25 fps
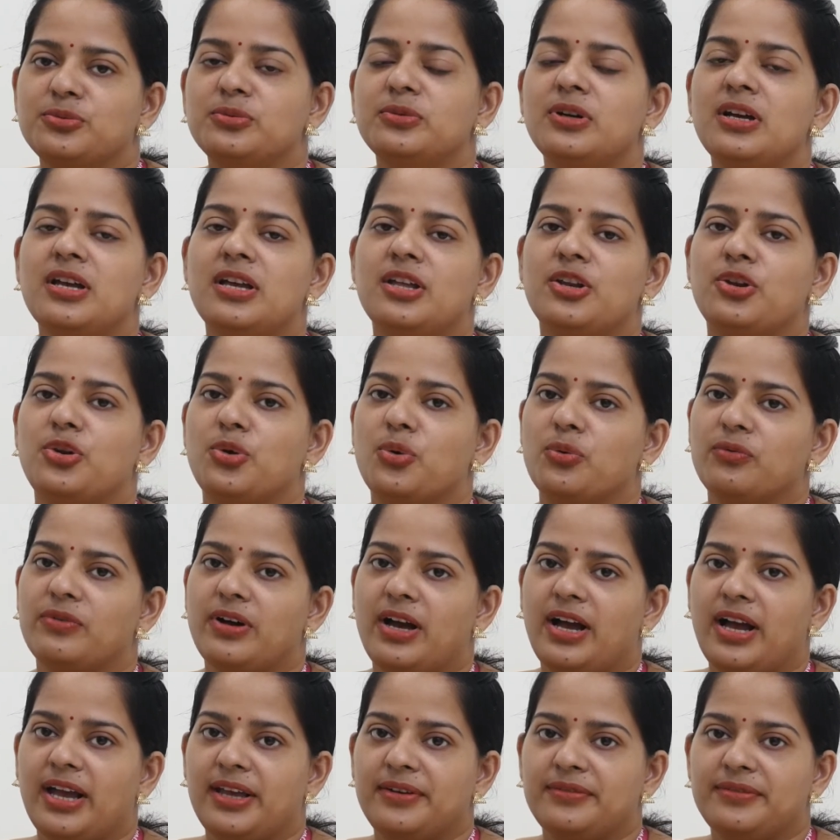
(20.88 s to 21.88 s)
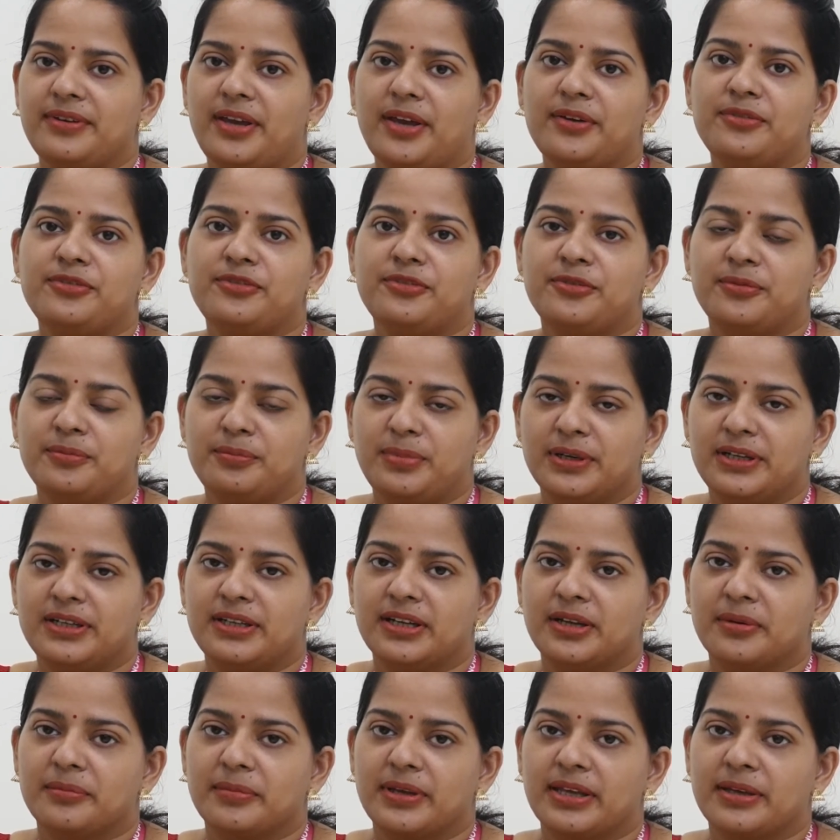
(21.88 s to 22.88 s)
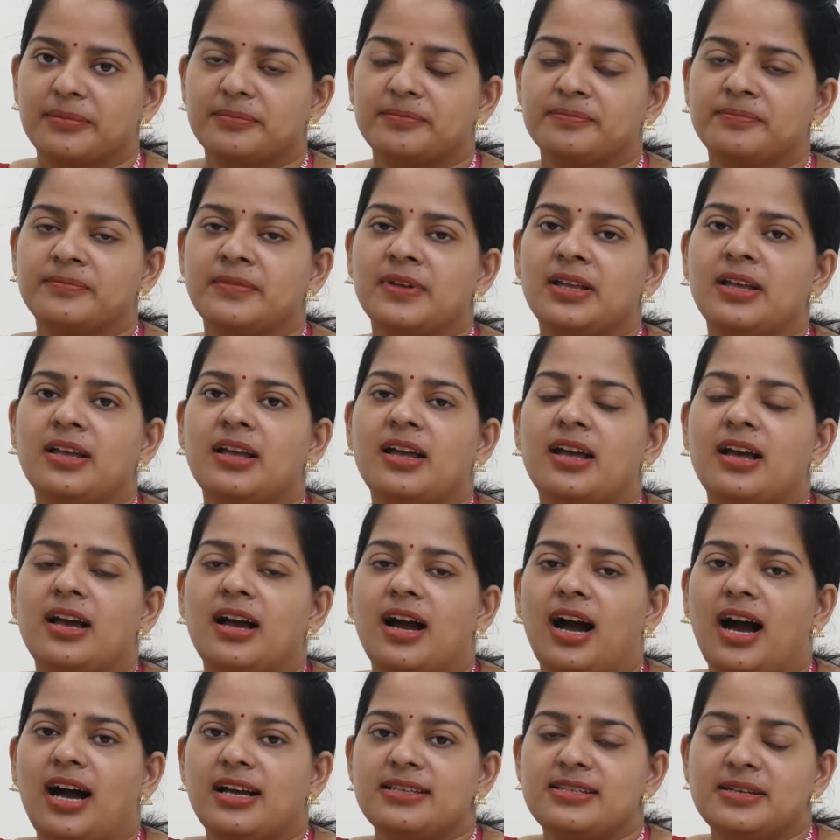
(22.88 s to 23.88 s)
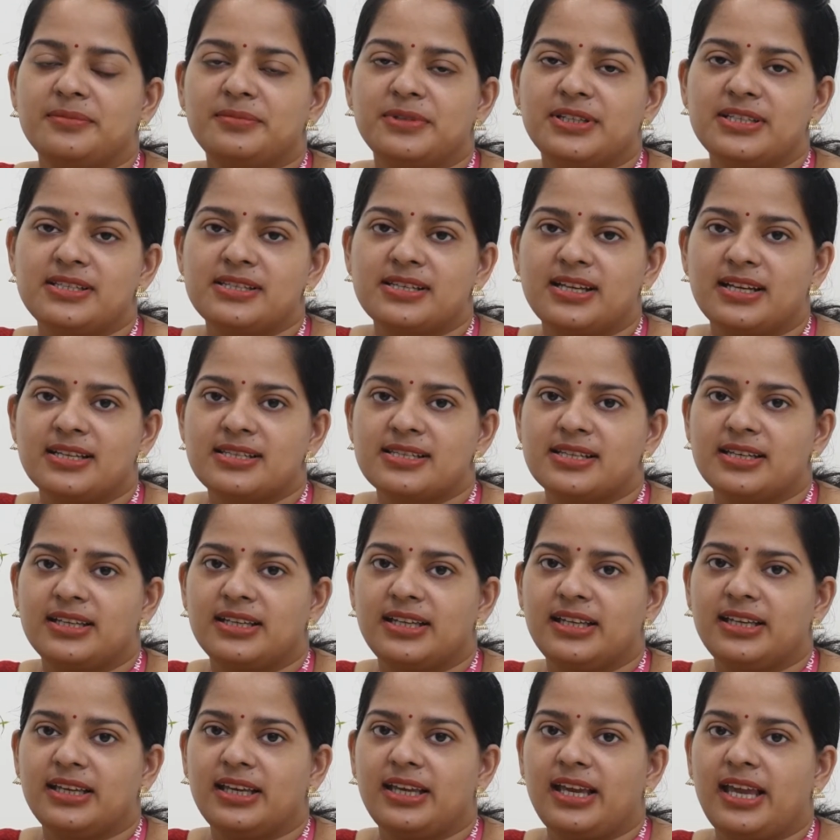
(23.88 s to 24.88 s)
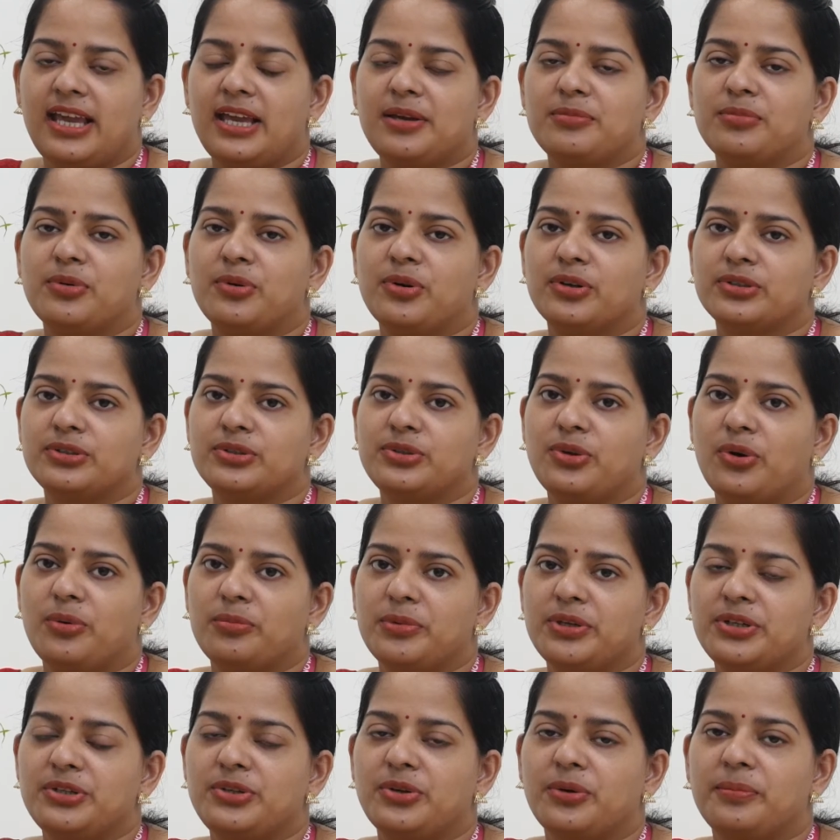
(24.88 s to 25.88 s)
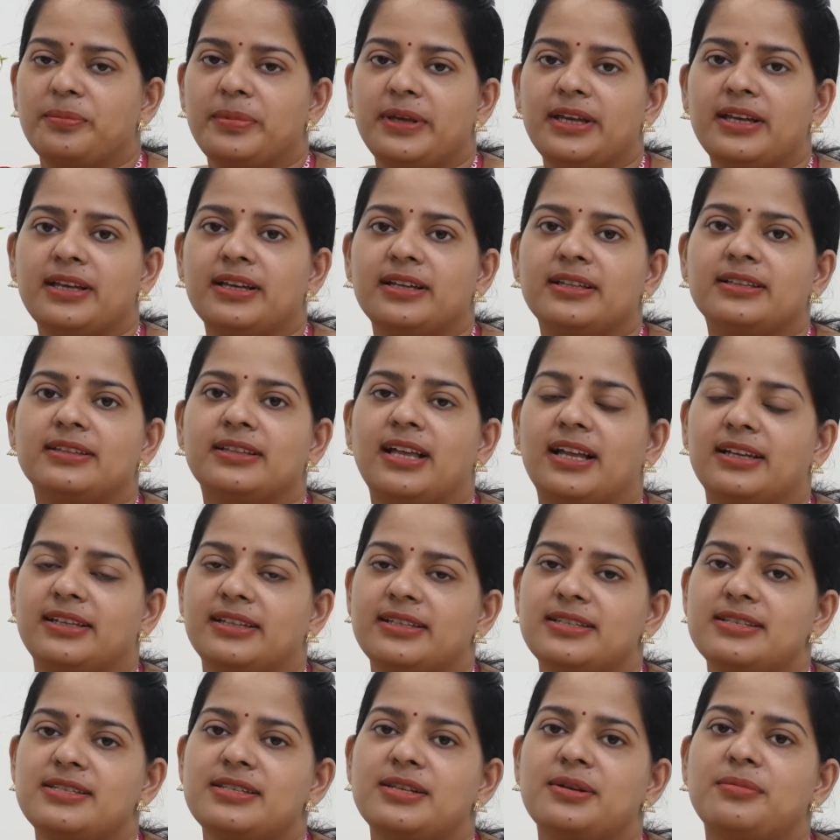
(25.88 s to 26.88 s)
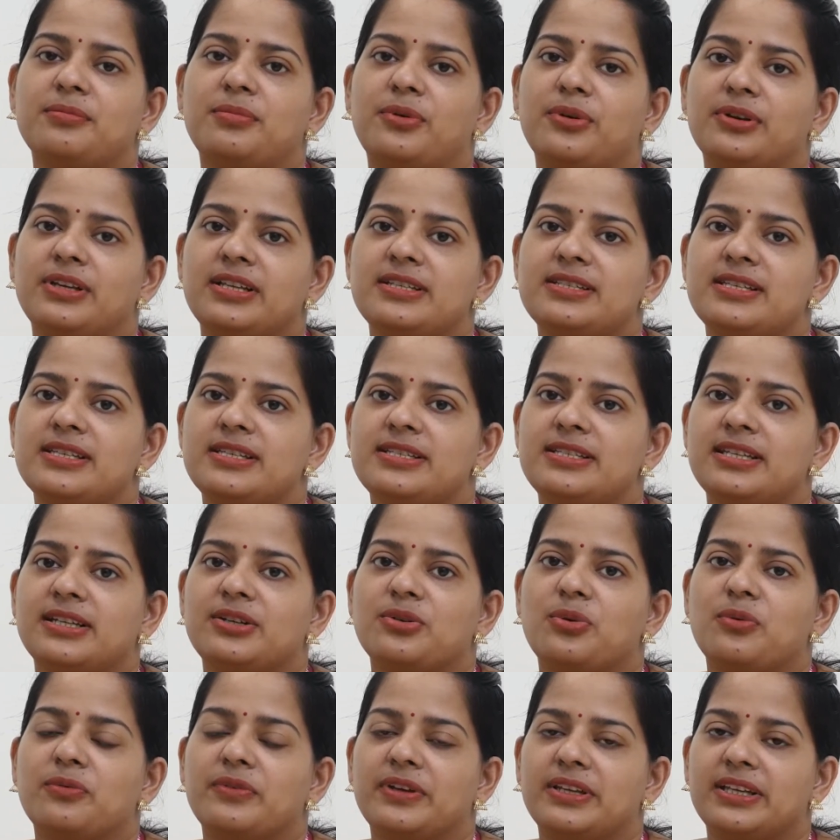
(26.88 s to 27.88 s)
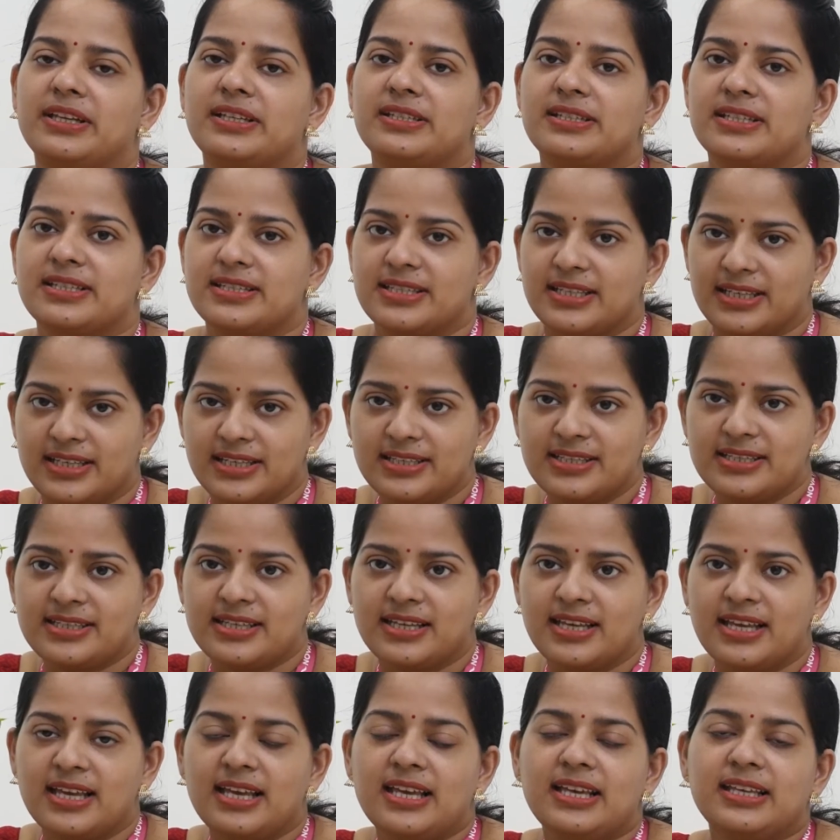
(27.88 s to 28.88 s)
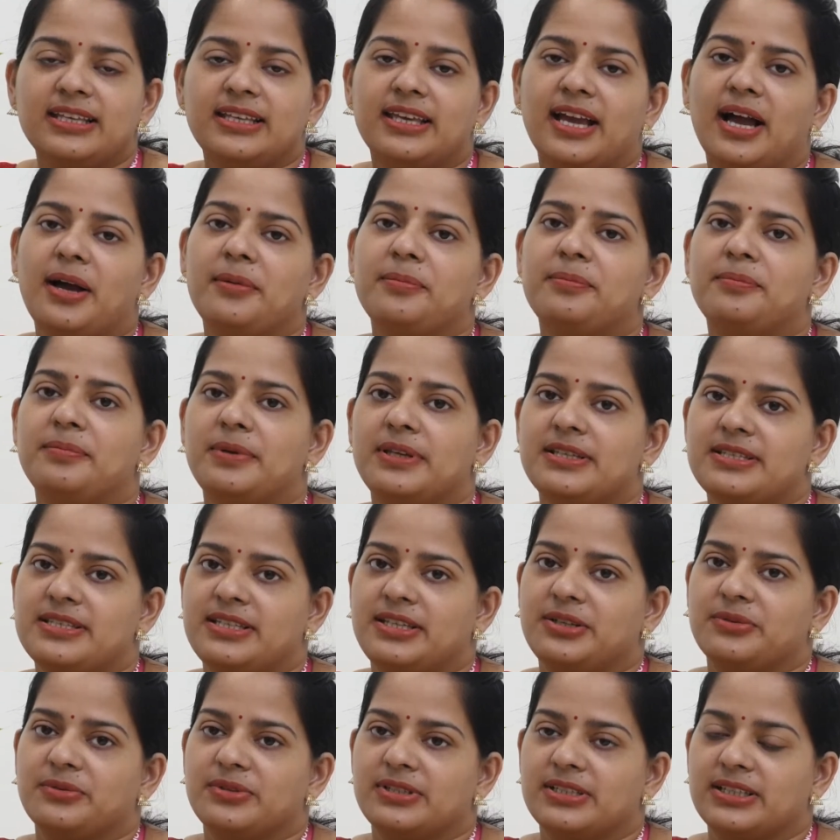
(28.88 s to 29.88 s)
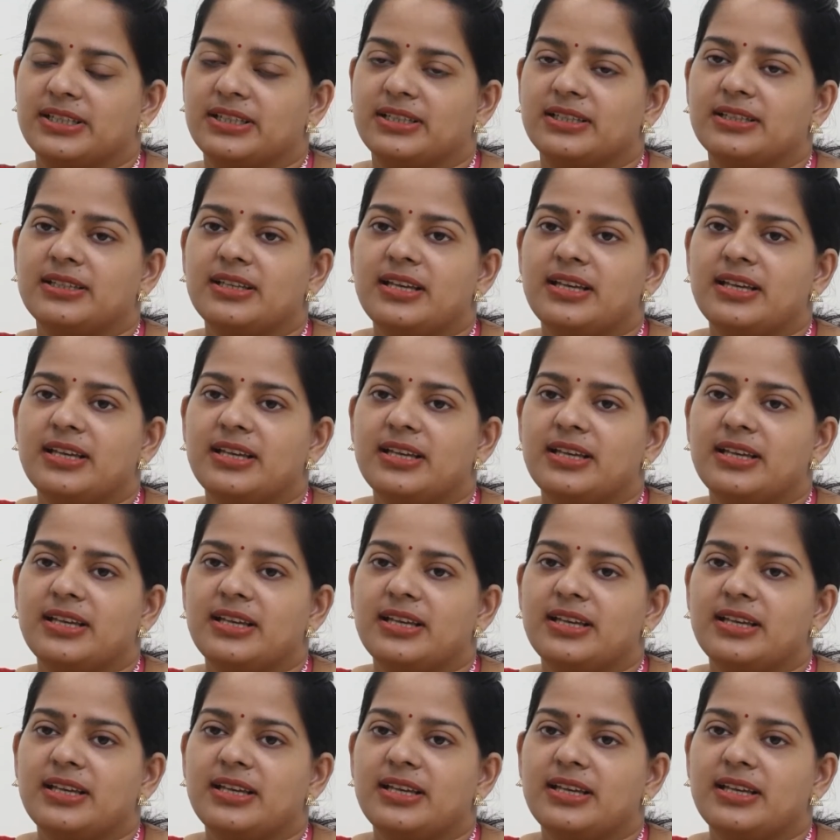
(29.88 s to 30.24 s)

हूँ नोवा आई पटना में आज हम डिस्कस करेंगे एक बहुत कॉमन टॉपिक दैट इज़ पॉलीसिस्टिक ओवेरियन डिजीज़ या पीसीओडी